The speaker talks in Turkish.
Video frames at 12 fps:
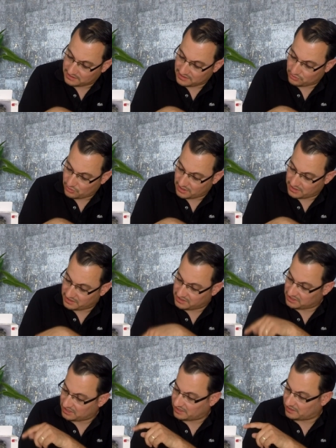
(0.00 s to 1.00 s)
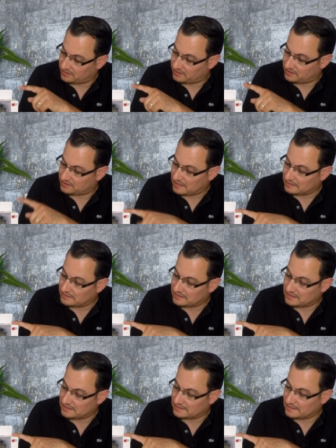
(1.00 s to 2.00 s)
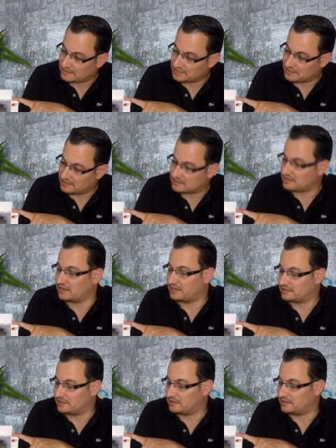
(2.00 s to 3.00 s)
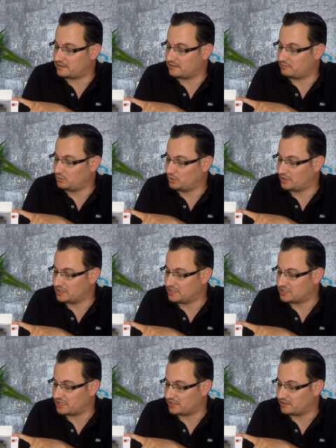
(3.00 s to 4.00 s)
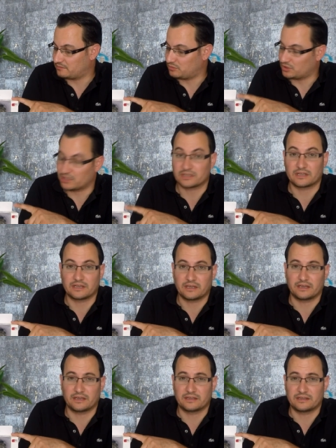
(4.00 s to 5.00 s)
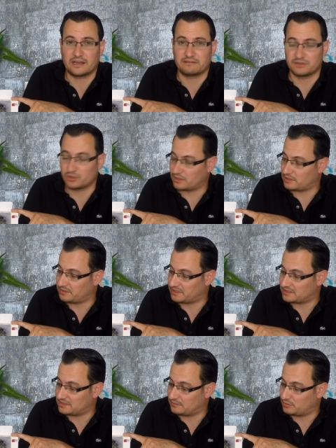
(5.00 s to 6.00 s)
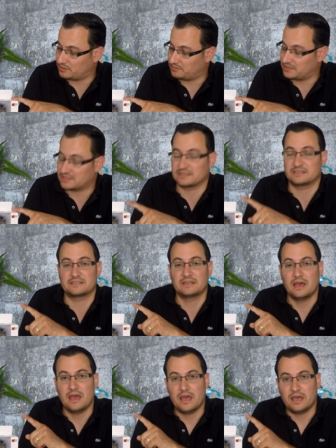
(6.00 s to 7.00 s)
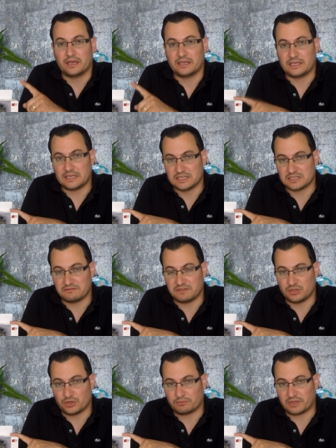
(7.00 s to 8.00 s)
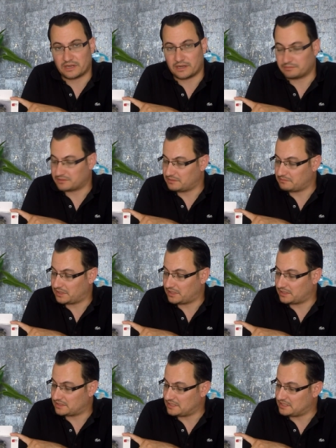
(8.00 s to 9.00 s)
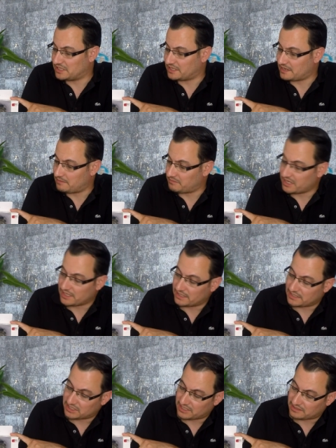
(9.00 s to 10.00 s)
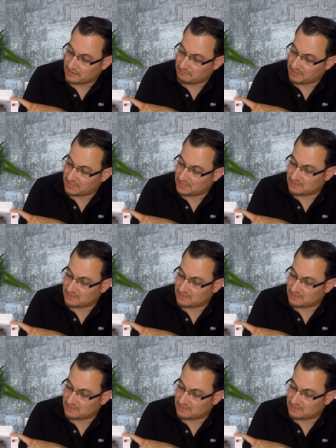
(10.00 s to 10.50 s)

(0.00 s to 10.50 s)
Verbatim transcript: Aksesuarları inceledik. Sahtesiyle gerçeği nasıl ayırt edilir? Bunları inceledik. Bunları da e, diğer videolarım arasında bulabilirsiniz. İkinci videomda ne yaptım? E, CJ Cam ile ilgili çektiğim.